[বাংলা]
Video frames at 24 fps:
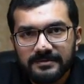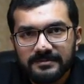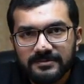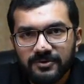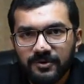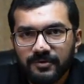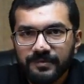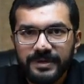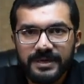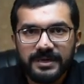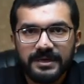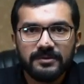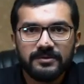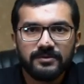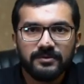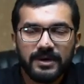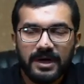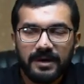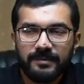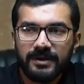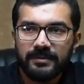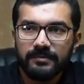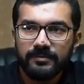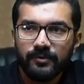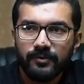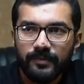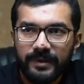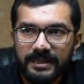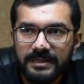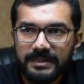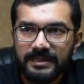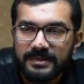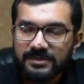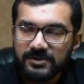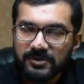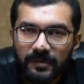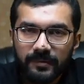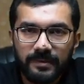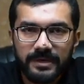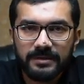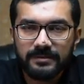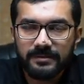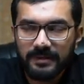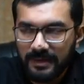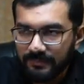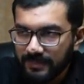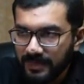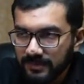ছবি কিন্তু আমার মোবাইল দিয়ে সবাই
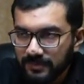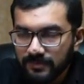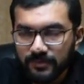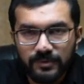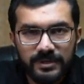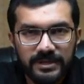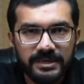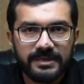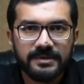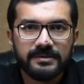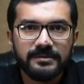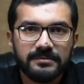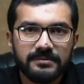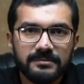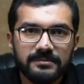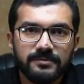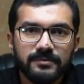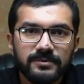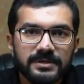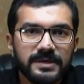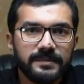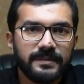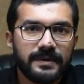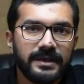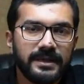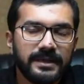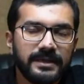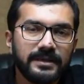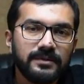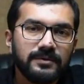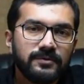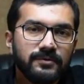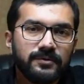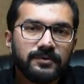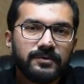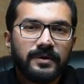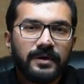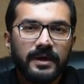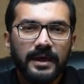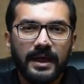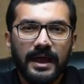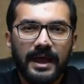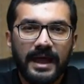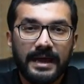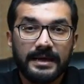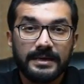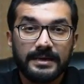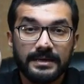আমরা তুলি তুলতে পারি কিন্তু
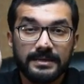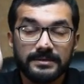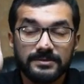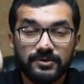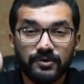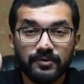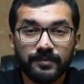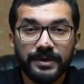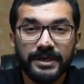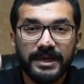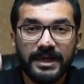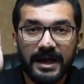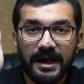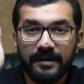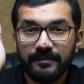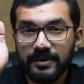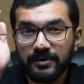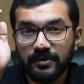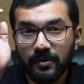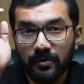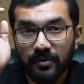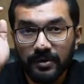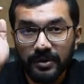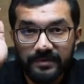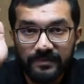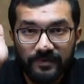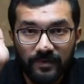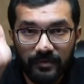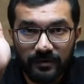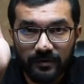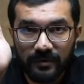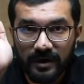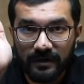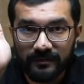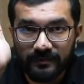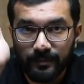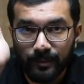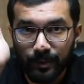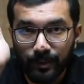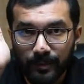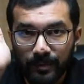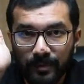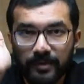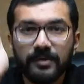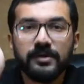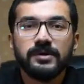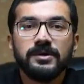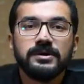একটা ছবিকে আমি তখনই ফটোগ্রাফ
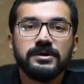বলবো